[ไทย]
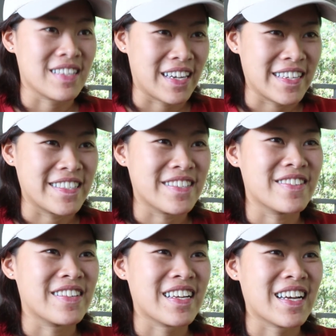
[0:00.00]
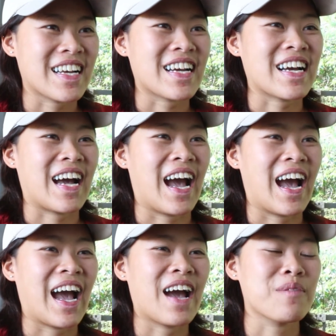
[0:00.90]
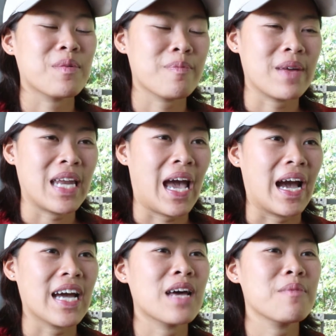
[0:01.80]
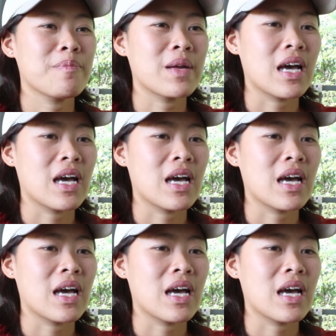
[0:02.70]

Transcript: ขอบคุณมากค่ะไม่มีปัญหาค่ะถ้ามี